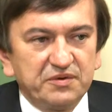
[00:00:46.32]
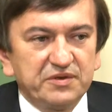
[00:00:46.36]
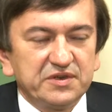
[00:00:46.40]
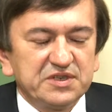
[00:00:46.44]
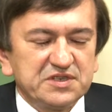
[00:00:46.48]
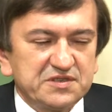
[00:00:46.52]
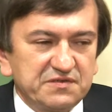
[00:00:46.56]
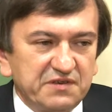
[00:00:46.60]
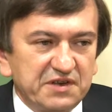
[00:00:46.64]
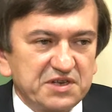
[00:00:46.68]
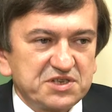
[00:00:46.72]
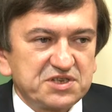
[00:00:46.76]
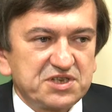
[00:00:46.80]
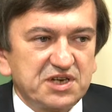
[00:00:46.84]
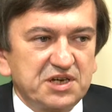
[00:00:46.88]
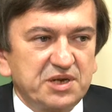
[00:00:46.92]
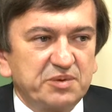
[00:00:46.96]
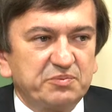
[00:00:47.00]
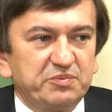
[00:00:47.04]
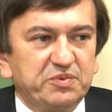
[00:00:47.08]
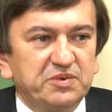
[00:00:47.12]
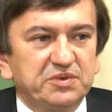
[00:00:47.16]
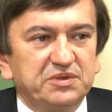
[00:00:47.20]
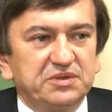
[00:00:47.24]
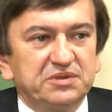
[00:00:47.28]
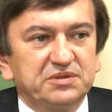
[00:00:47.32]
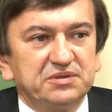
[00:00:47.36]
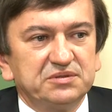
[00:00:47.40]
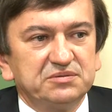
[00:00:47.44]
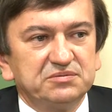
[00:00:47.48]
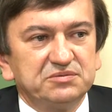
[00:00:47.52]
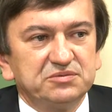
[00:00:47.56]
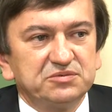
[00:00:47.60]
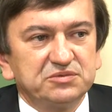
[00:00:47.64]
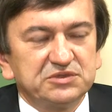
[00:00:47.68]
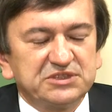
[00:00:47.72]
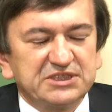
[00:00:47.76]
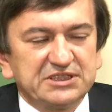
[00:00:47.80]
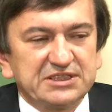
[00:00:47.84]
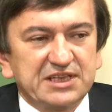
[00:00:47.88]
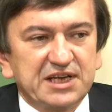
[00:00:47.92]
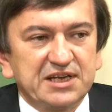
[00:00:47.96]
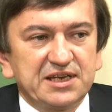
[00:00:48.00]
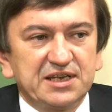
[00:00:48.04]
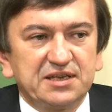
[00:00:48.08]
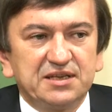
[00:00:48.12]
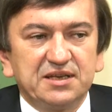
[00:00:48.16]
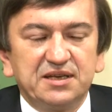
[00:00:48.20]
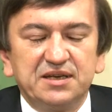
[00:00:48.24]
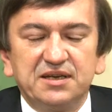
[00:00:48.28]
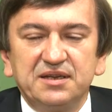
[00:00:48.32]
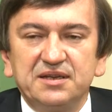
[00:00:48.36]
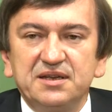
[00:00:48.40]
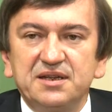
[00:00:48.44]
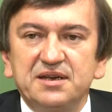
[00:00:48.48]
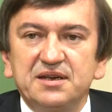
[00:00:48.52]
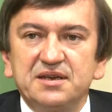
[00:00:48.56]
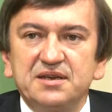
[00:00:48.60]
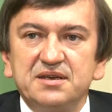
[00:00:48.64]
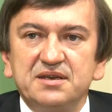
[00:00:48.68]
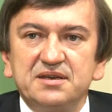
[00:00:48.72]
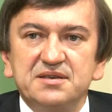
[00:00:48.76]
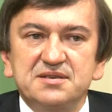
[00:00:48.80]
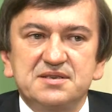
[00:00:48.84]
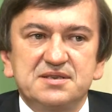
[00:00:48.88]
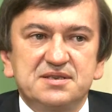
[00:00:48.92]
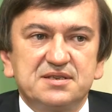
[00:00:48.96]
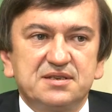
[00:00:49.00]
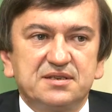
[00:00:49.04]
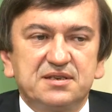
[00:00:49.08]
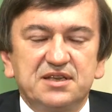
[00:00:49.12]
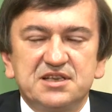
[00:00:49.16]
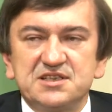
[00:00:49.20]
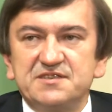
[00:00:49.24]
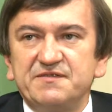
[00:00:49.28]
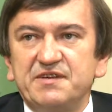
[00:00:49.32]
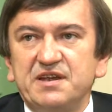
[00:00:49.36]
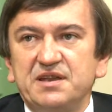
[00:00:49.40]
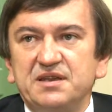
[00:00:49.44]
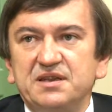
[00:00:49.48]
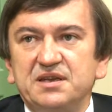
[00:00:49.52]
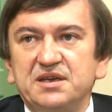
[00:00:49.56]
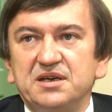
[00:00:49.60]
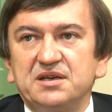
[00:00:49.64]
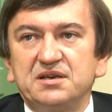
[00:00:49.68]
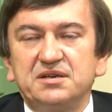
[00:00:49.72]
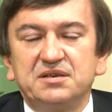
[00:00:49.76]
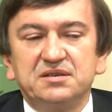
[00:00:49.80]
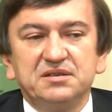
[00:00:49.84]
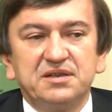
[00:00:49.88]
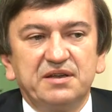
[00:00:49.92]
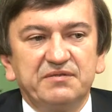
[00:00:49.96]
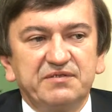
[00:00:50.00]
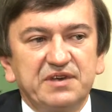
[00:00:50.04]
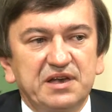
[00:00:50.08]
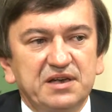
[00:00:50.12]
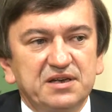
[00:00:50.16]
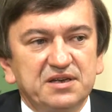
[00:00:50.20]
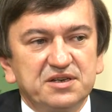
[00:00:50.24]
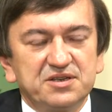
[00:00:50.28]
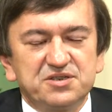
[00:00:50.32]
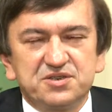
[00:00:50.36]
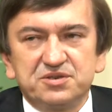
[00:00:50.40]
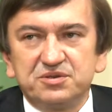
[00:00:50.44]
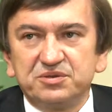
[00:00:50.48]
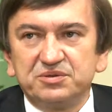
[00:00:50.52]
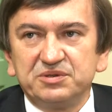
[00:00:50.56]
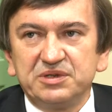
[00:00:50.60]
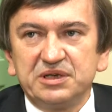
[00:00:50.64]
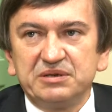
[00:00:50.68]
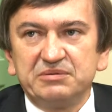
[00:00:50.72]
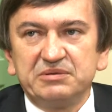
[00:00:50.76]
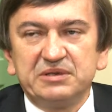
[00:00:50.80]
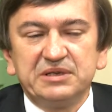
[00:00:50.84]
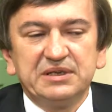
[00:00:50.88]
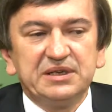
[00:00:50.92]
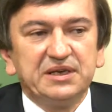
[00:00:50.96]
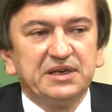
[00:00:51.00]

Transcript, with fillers: zwiększenie e, uzyskania tej energii z tak zwanych odnawialnych źródeł